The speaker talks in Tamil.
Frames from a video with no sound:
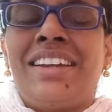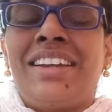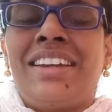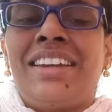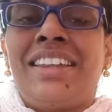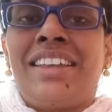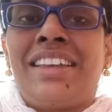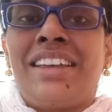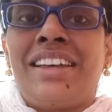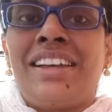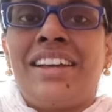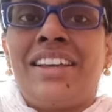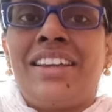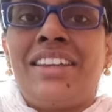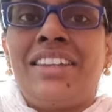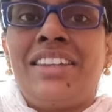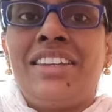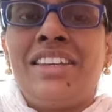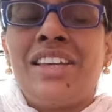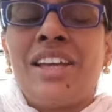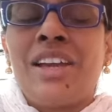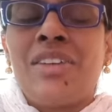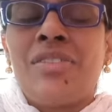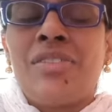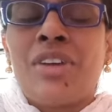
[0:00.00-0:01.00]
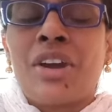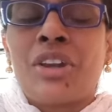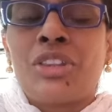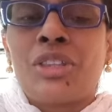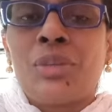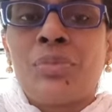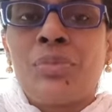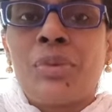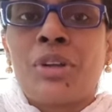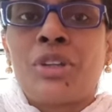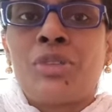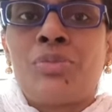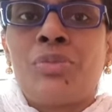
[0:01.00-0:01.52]
நீங்கள் நீங்கள்
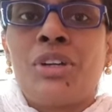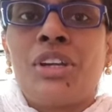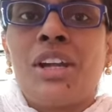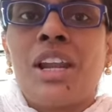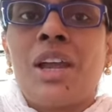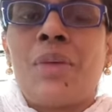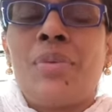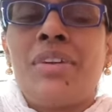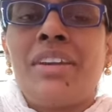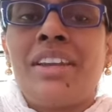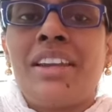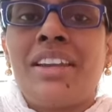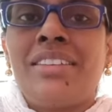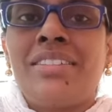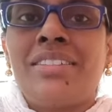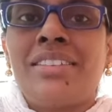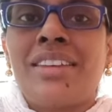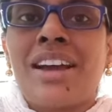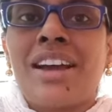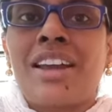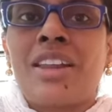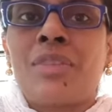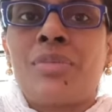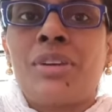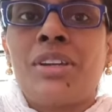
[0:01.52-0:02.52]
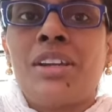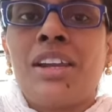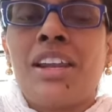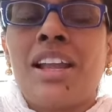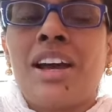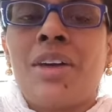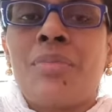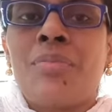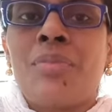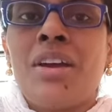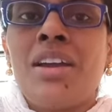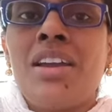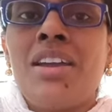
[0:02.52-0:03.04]
வருத்தப்படுறது மட்டும் இல்லாமல் டென்ஷன் ஆகிறது மட்டும்
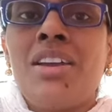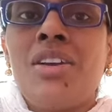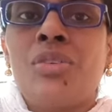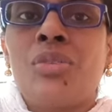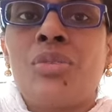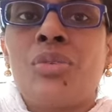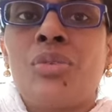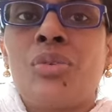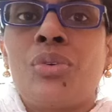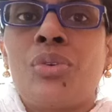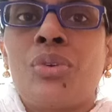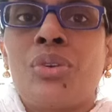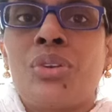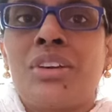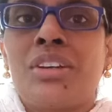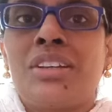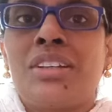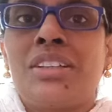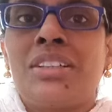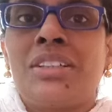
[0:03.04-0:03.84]
இல்லாமல் ஒரு